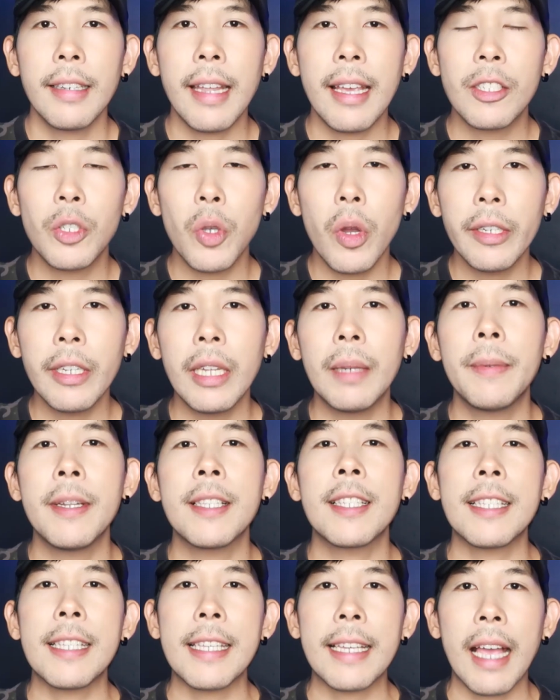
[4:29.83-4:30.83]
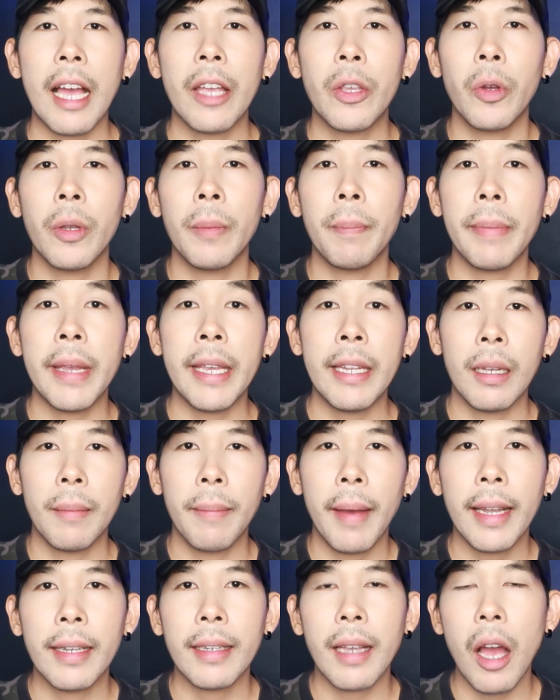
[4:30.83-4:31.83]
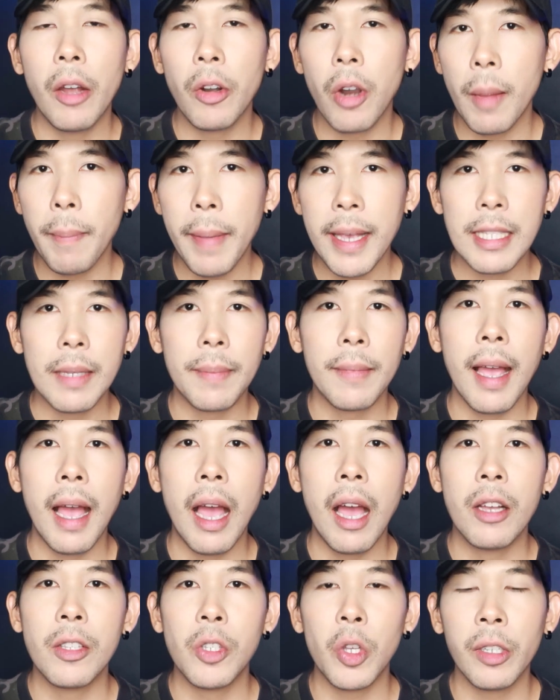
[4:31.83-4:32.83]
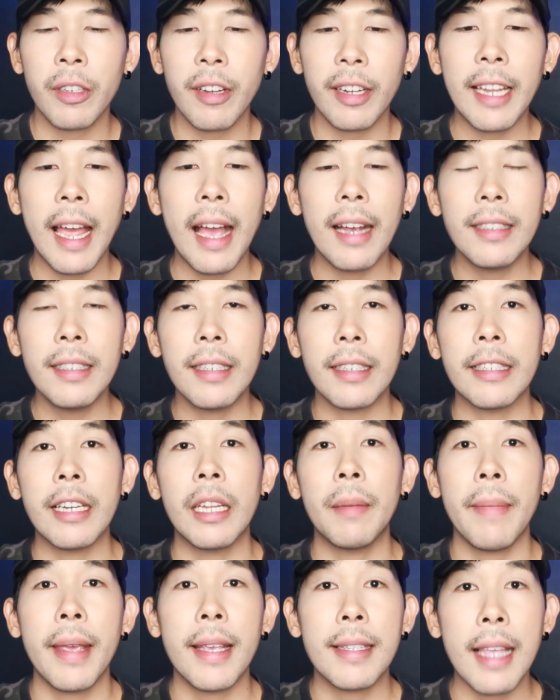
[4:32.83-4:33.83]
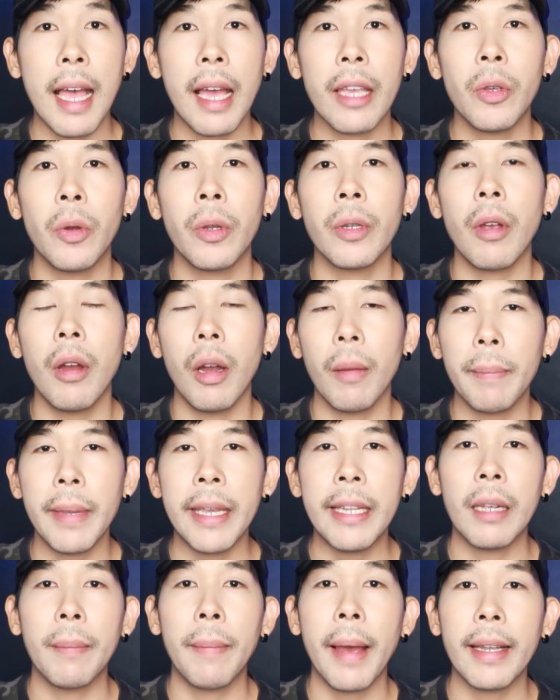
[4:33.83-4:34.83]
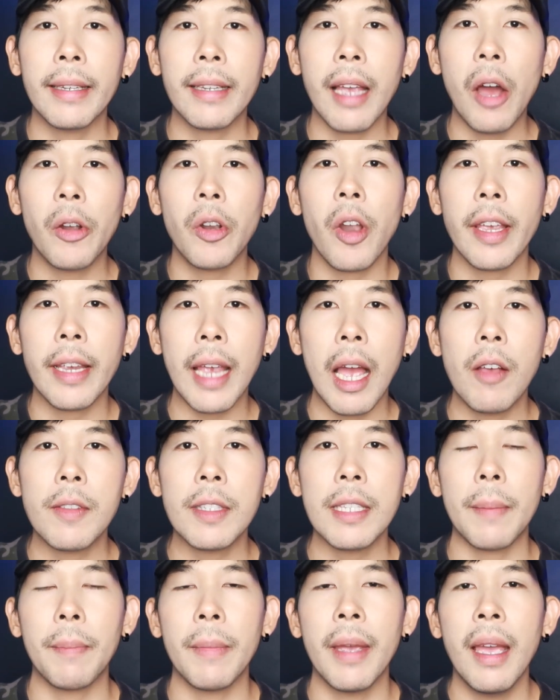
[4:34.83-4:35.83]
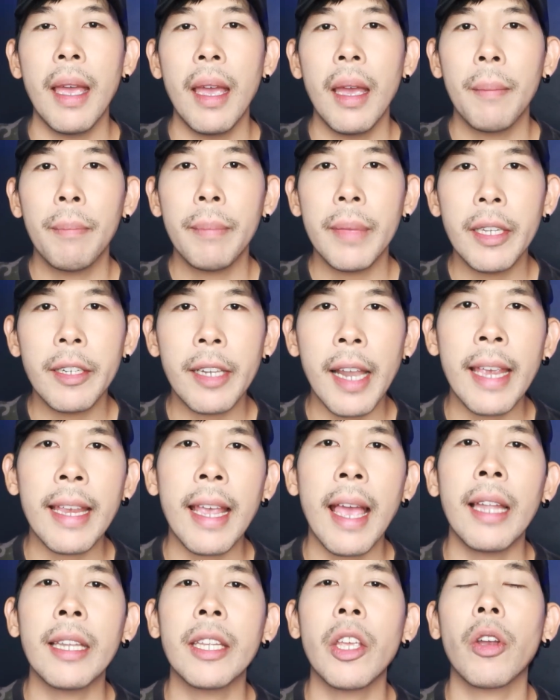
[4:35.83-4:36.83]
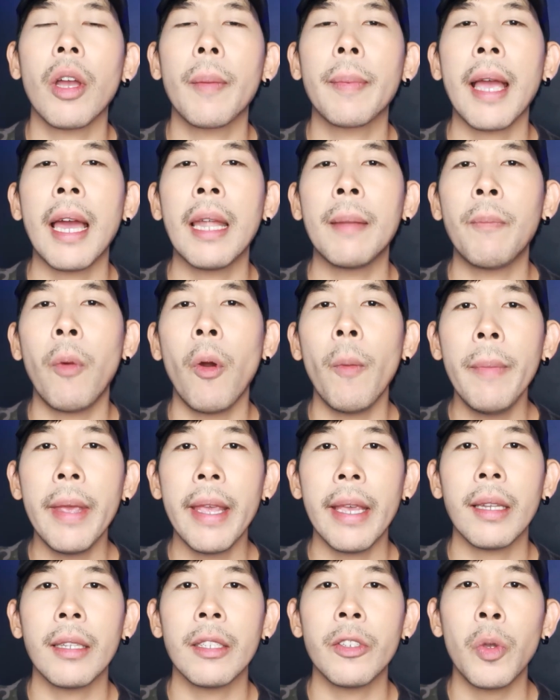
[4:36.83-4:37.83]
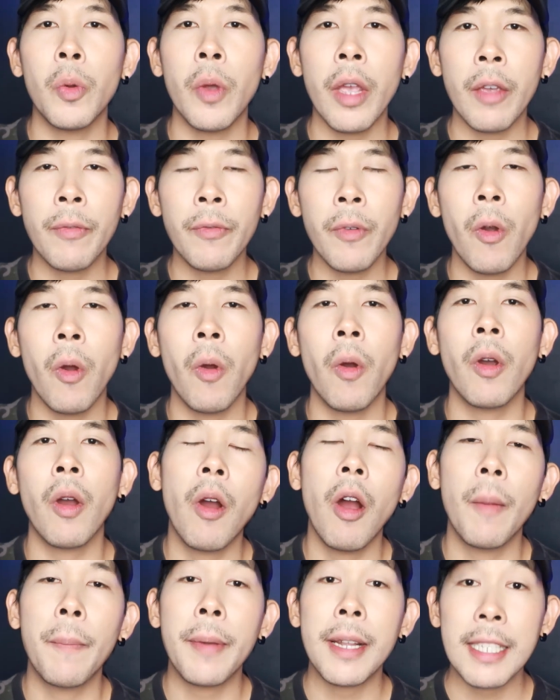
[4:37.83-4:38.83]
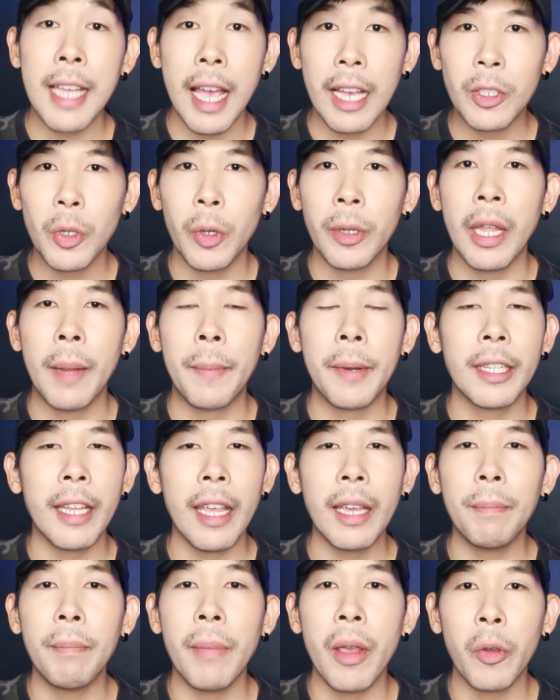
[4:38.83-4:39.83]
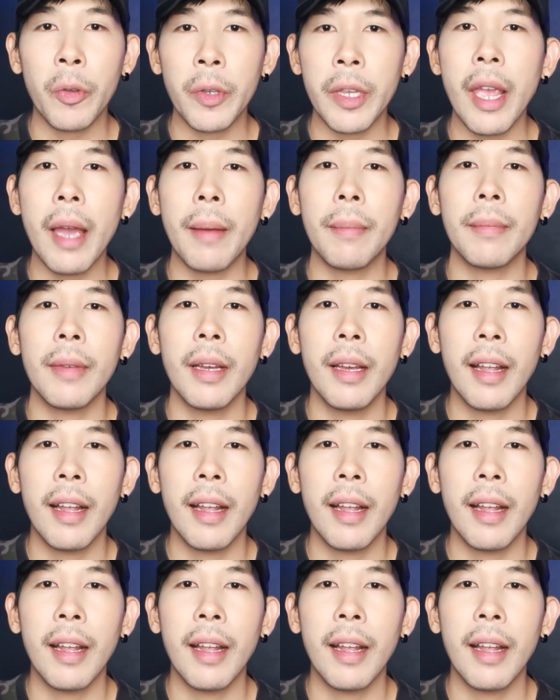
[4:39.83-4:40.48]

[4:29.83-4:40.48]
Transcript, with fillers: ในช่วงเดือนพฤศจิกายนปี 1989 จนกระทั่งถึงเดือนเมษายนของปี 1990มีรายงานเกี่ยวกับการพบเห็น UFO ของประชาชนในประเทศเบลเยียม